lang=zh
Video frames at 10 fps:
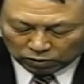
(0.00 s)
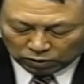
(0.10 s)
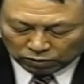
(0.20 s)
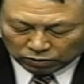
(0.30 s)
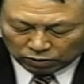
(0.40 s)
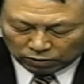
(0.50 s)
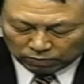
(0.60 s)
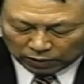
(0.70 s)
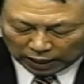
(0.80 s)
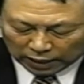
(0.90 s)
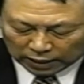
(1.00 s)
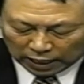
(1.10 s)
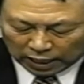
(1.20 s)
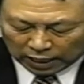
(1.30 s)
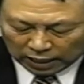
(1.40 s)
求我服使我们在
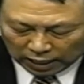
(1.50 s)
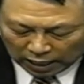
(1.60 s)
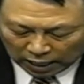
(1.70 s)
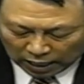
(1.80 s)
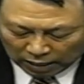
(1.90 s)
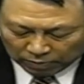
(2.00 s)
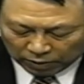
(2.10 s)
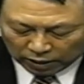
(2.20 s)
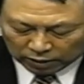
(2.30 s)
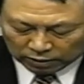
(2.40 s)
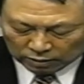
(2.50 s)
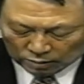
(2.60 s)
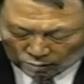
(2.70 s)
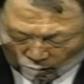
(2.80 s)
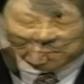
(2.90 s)
这时间向您认
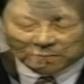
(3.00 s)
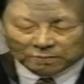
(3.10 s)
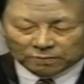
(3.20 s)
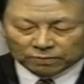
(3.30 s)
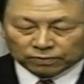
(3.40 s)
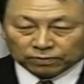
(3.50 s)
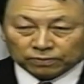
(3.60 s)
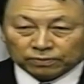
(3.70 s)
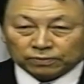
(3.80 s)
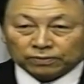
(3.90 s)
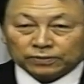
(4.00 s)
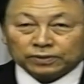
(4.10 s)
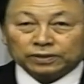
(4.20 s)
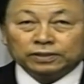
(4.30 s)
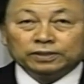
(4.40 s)
罪悔改，使我们一切的
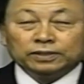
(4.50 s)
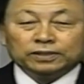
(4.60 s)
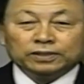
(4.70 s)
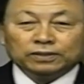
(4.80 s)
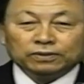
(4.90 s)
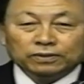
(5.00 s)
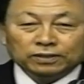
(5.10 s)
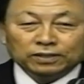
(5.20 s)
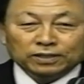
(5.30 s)
罪过获得饶